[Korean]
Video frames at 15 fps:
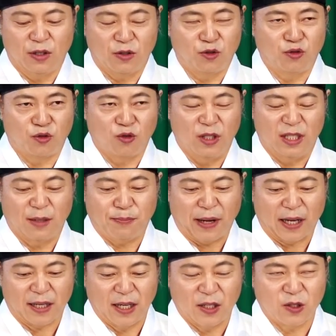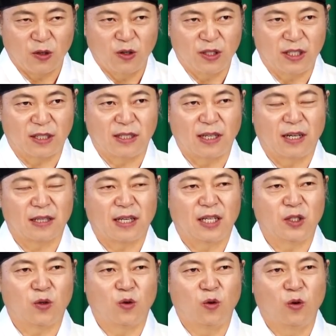주로 이제 밖에서 직장
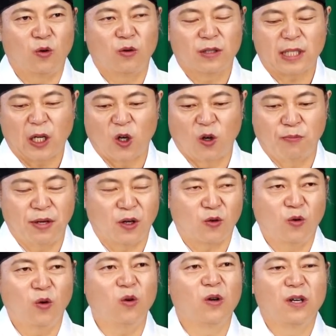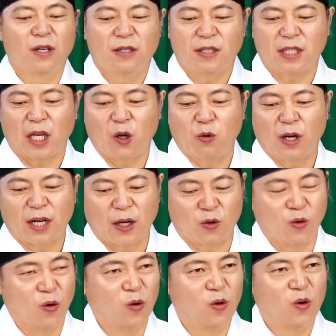다니고 사업하고
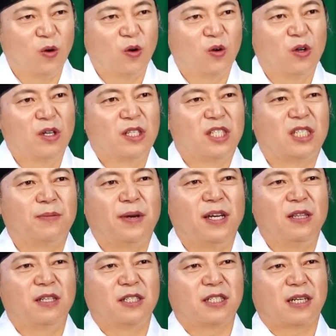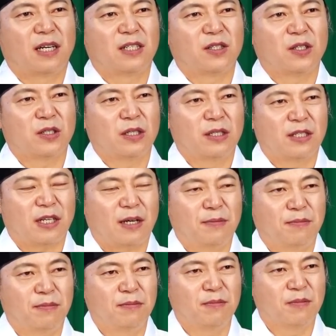생활하고 집에 있는 시간은
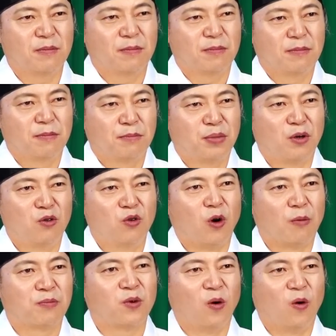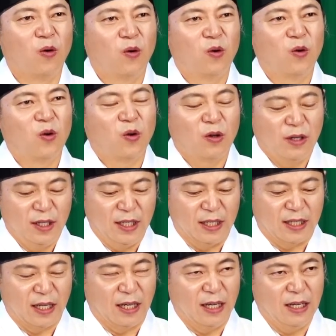참 별로 없고
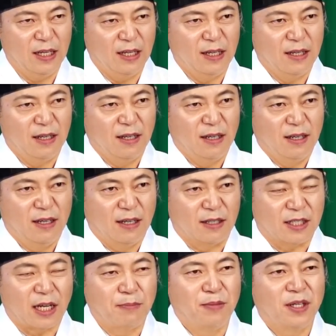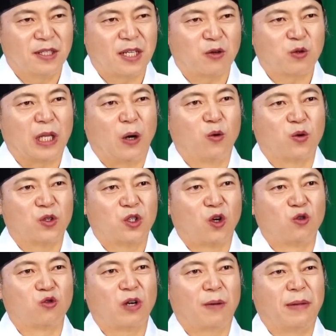이렇게 잠만 자고 나오는
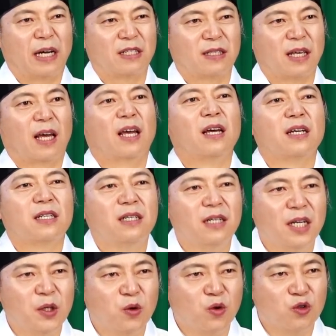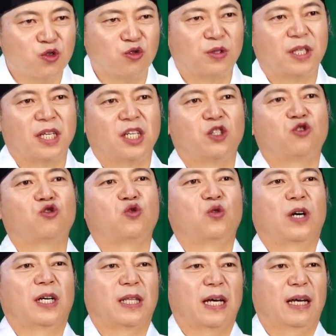경우가 많은데 그래도 주택이
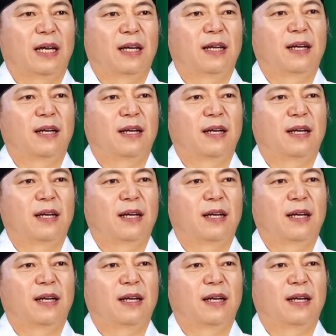중요하다.